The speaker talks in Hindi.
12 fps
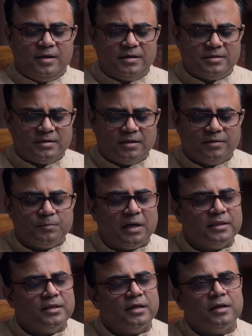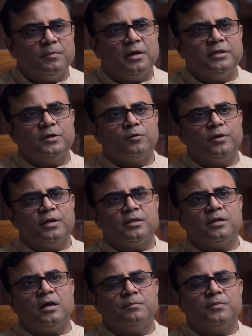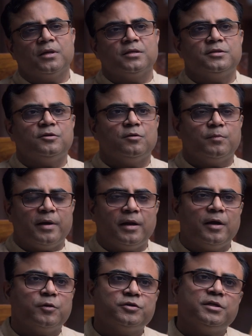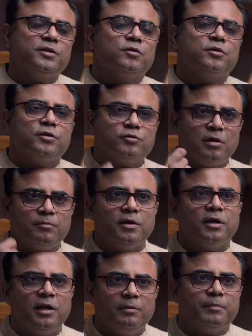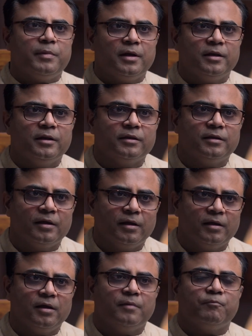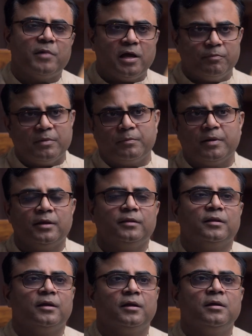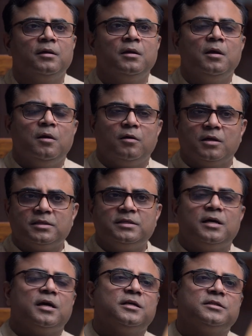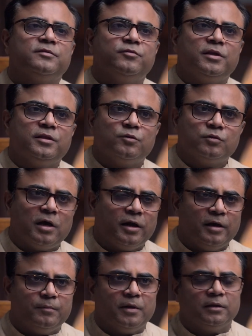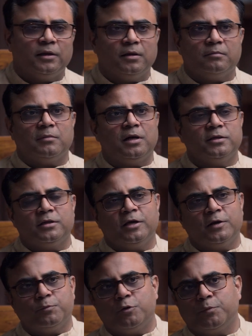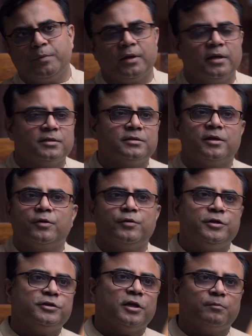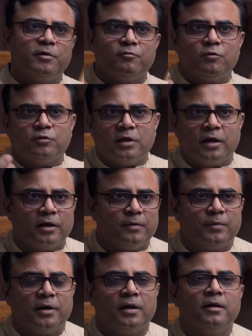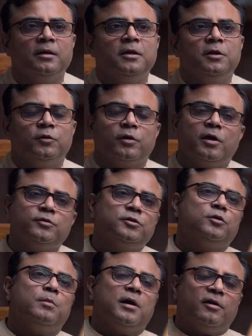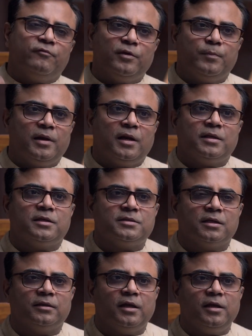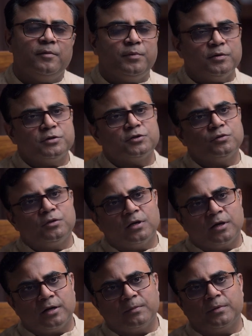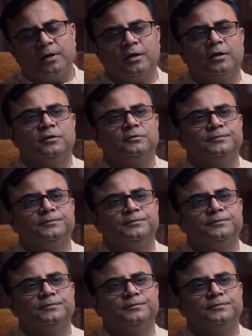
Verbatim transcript: एक सर बात यह कि मान लीजिए कोई यंत्र आपने किसी को पहना है कुछ होते हैं जो आदमी गले में पहन लेते हैं या हाथ में पहनते हैं और किसी कारण से वो यंत्र उतारने पड़ते हैं मान लीजिए एयरपोर्ट पे गए सिक्योरिटी चेक में वो उतारना पड़ा तो क्या उसे दोबारा फिर पहना जा सकता है या फिर उसे शुद्ध करना पड़ेगा